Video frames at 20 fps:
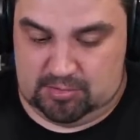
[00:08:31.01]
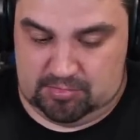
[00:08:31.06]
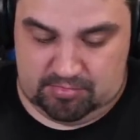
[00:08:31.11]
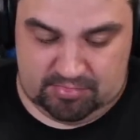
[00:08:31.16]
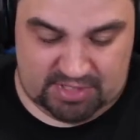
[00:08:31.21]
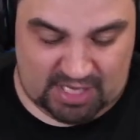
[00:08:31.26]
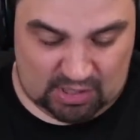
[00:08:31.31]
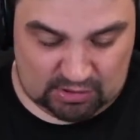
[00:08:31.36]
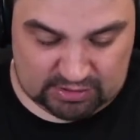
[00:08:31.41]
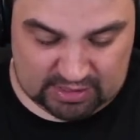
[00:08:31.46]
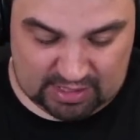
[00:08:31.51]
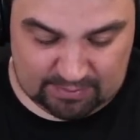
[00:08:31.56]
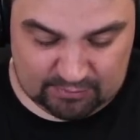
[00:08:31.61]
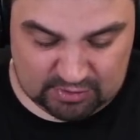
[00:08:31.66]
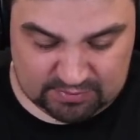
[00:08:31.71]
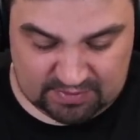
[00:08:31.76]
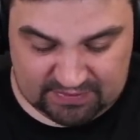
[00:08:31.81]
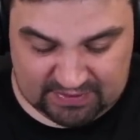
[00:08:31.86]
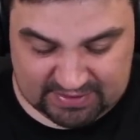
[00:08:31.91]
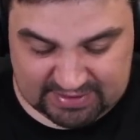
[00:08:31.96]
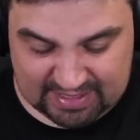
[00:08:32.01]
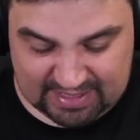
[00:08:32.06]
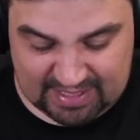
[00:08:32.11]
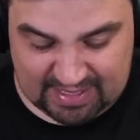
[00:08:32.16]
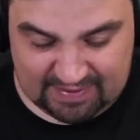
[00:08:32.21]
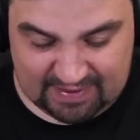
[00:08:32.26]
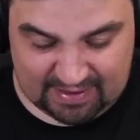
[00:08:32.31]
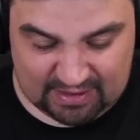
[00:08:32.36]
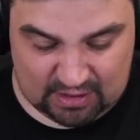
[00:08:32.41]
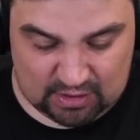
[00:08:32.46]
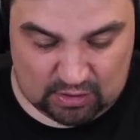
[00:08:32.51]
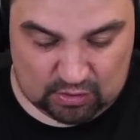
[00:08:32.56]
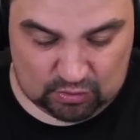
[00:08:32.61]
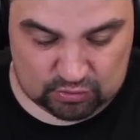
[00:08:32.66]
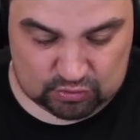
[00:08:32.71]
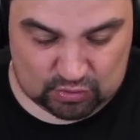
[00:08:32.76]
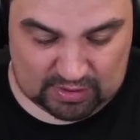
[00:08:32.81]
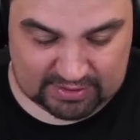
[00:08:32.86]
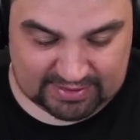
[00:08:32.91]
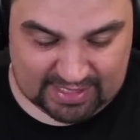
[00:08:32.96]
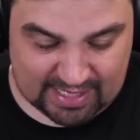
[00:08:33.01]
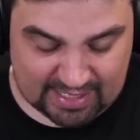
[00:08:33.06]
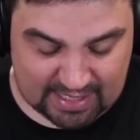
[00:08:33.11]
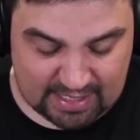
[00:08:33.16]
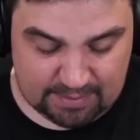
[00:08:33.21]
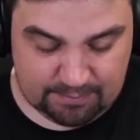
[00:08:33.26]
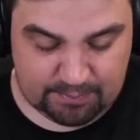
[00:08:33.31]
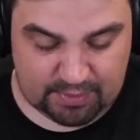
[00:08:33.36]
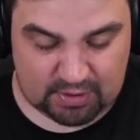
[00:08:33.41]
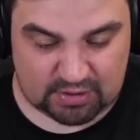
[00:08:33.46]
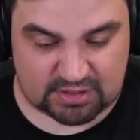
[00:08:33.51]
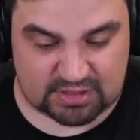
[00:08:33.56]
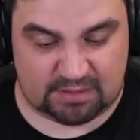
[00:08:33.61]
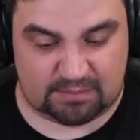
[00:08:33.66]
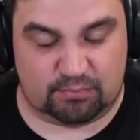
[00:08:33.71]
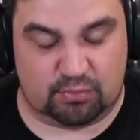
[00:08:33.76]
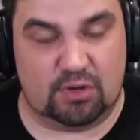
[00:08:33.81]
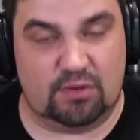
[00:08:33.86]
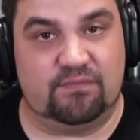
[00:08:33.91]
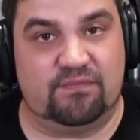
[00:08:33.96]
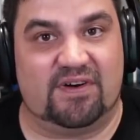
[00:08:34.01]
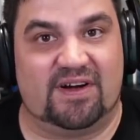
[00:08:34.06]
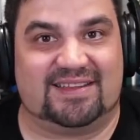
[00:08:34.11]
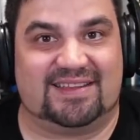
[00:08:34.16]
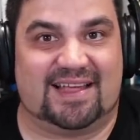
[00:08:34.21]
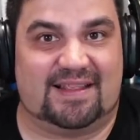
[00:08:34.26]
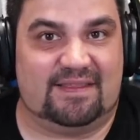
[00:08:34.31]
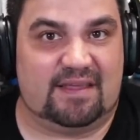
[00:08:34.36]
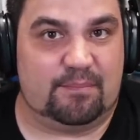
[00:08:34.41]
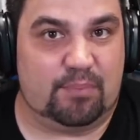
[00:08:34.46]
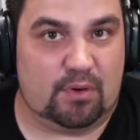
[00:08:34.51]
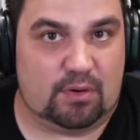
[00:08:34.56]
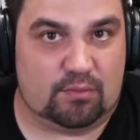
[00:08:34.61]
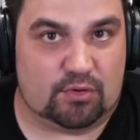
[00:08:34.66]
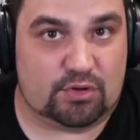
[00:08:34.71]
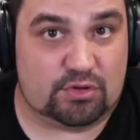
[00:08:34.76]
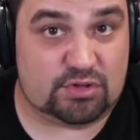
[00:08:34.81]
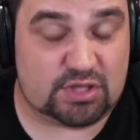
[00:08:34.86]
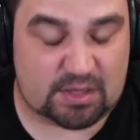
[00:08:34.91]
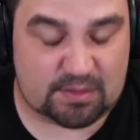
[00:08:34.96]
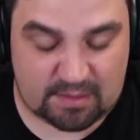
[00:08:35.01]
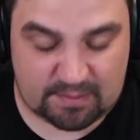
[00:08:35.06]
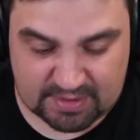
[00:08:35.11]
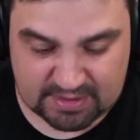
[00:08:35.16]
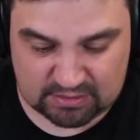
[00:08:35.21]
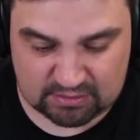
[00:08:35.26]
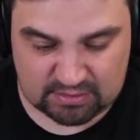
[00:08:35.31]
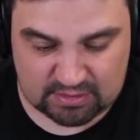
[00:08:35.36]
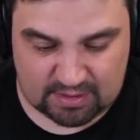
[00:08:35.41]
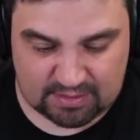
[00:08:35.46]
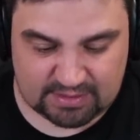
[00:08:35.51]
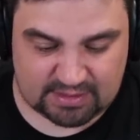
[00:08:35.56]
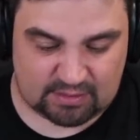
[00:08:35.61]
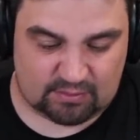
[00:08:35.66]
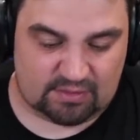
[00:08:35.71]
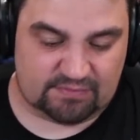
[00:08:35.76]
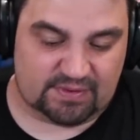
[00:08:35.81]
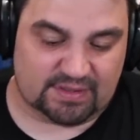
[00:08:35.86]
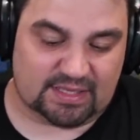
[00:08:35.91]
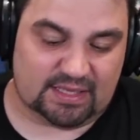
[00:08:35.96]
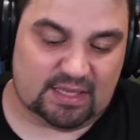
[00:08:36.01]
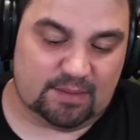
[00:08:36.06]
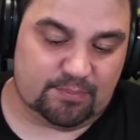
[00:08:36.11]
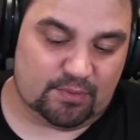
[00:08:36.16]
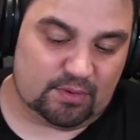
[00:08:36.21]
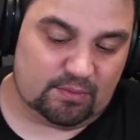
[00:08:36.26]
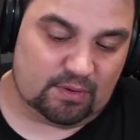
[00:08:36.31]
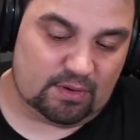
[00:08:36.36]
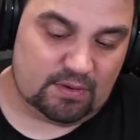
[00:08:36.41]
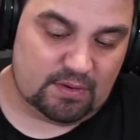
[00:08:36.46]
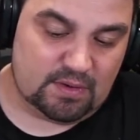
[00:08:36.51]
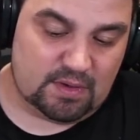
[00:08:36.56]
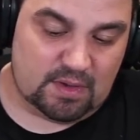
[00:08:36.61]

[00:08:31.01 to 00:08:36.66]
Ya lo tenemos, me faltaría darle otro ataque, pero es que voy fatal de polvo. Yo no sé qué me pasa últimamente, voy fatal de polvo.